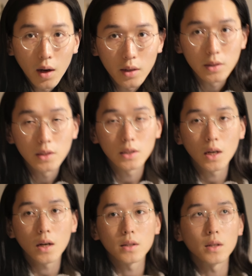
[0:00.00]
はいい
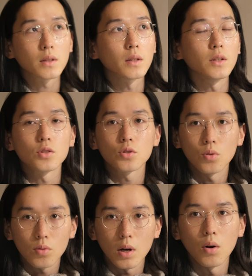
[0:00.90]
かがだったで
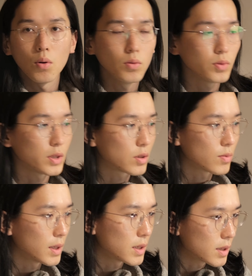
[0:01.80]
しょうか本日
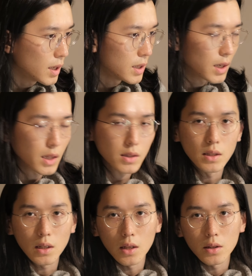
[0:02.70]
はですね2月
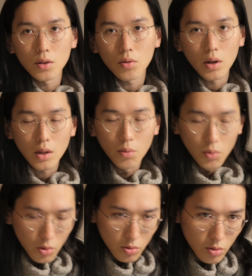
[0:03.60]
に買ってよかった
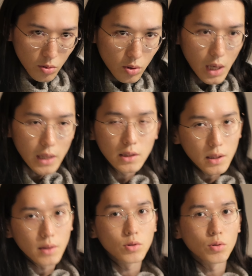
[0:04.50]
もの2
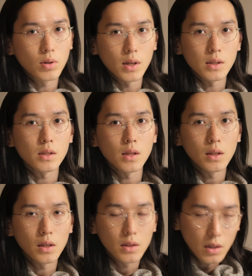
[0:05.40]
点紹介させ
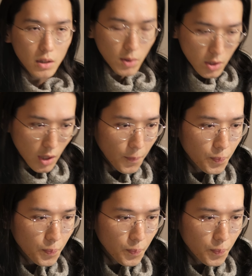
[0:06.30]
ていただきました